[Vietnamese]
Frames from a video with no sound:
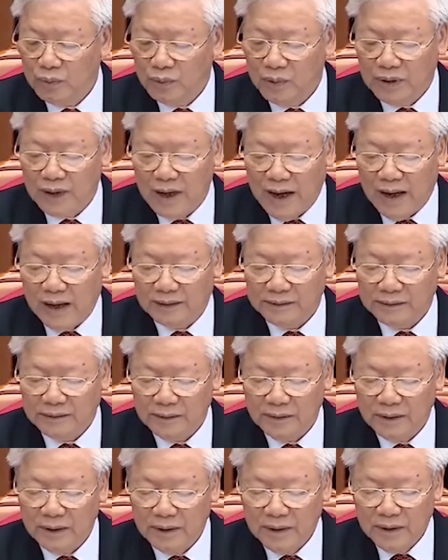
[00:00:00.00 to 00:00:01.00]
của
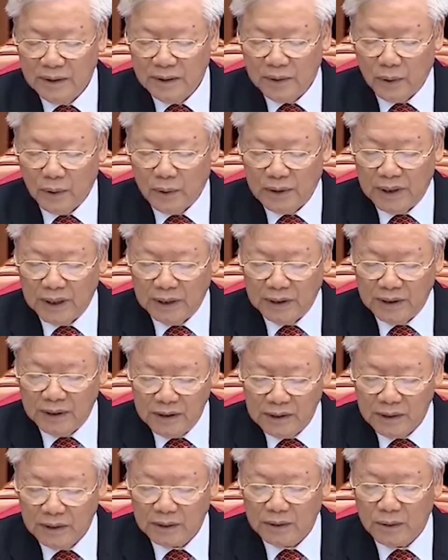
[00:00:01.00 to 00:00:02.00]
đảng của
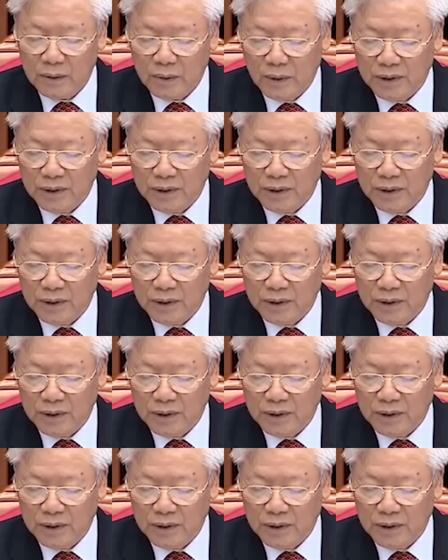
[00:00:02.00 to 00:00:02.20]
đất nước